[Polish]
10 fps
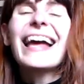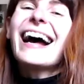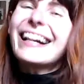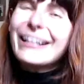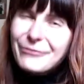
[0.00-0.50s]

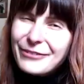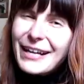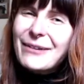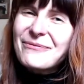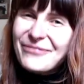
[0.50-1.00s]
Ale
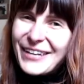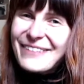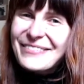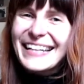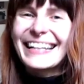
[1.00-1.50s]
wiem,
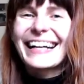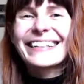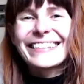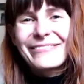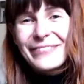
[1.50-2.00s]
wiem jednak,
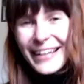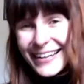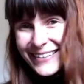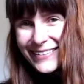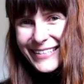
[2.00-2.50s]
że
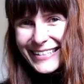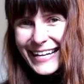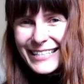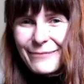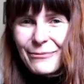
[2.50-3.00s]
większość z
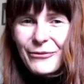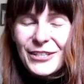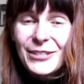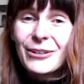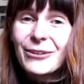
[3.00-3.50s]
nas na
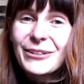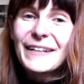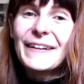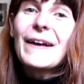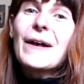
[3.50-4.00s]

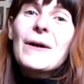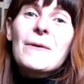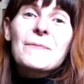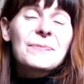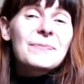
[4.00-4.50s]
powieściologii
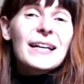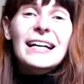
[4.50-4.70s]
mm,